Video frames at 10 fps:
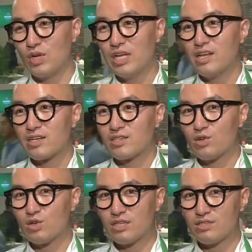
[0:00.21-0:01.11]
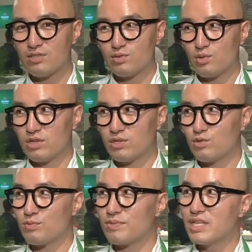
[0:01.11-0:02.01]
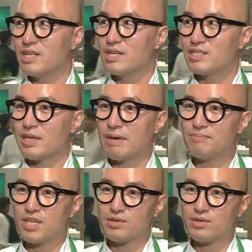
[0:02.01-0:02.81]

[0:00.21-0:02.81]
방송인 홍석천이 김가연, 임요한 커플의